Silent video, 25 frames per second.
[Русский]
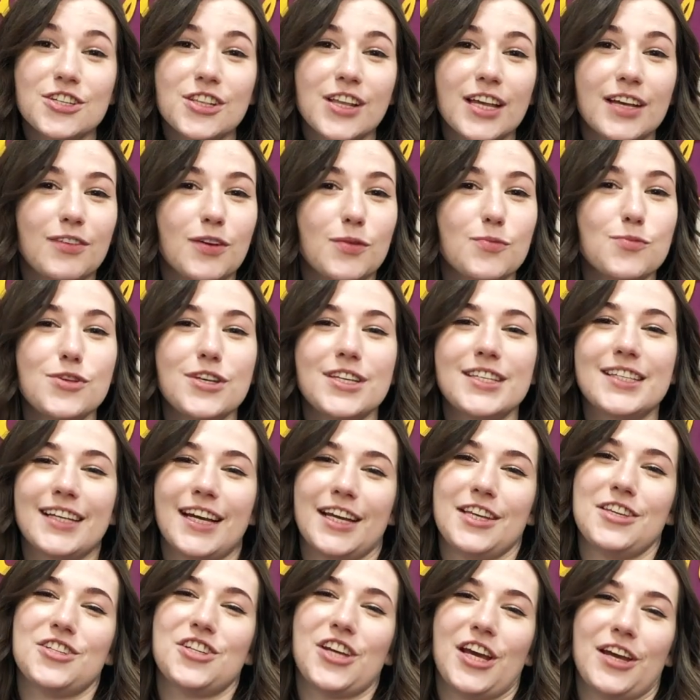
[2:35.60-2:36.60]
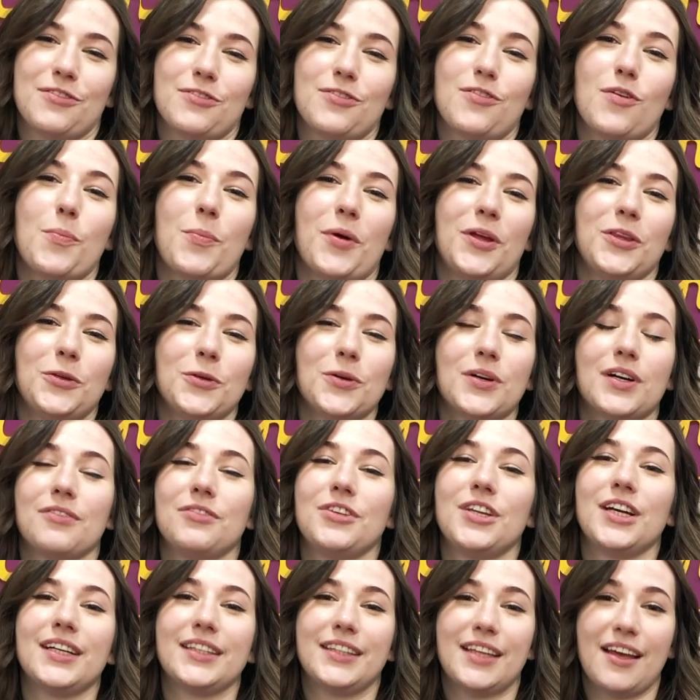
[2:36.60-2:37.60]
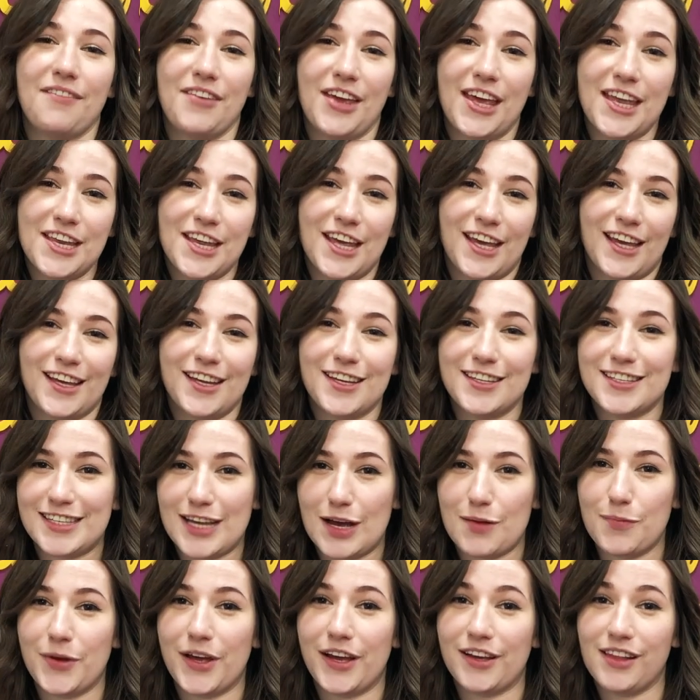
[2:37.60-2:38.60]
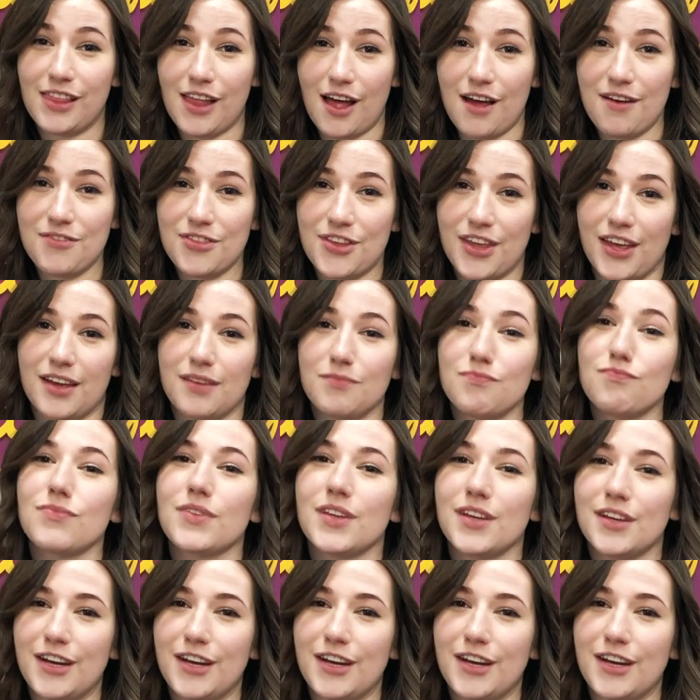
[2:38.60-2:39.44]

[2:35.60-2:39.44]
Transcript: Желаю вам нескончаемого потока вдохновения и, самое главное,